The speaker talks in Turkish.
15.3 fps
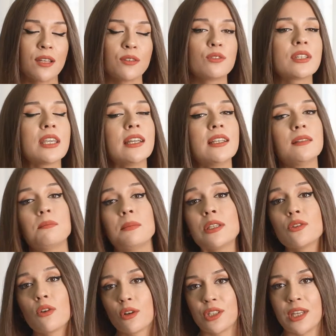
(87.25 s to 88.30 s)
Türkiye'nin
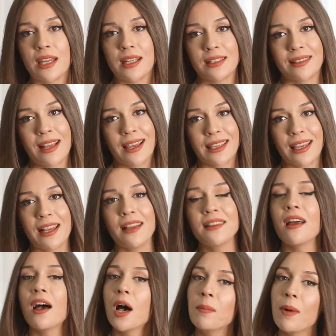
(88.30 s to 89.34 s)
birçok şehrinden
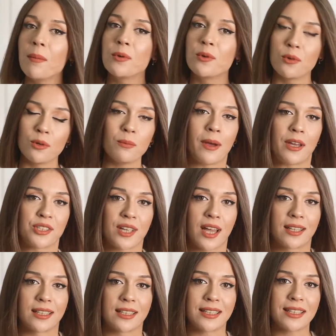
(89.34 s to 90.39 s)
gelen ahbap kurul
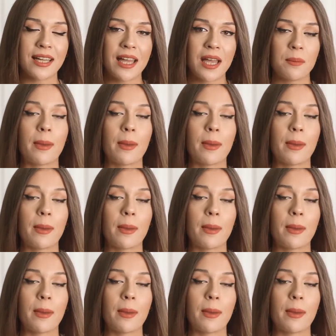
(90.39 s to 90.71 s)
başkanları,